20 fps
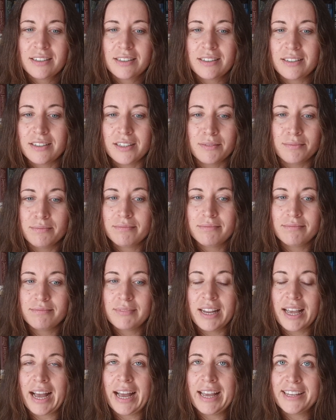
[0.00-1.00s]
ähm,
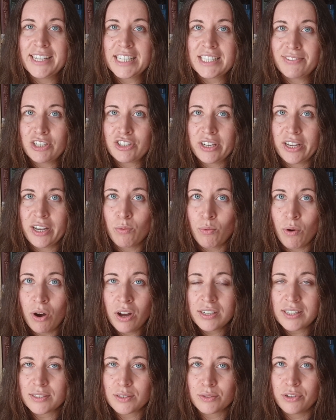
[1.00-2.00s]
eine Reihe ist wie J.R.
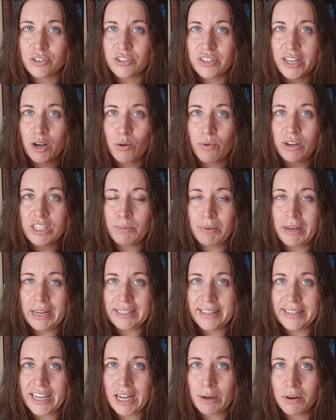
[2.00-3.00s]
Ward, also von J.R. Ward die
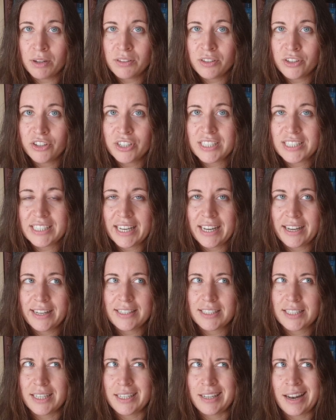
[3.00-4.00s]
Black Dagger Brotherhood, die ja
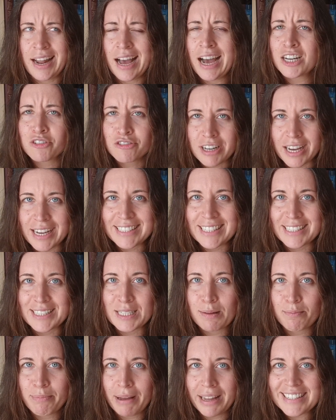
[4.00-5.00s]
jetzt in den
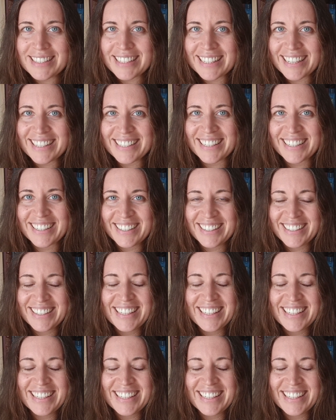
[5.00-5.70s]
38. Band geht,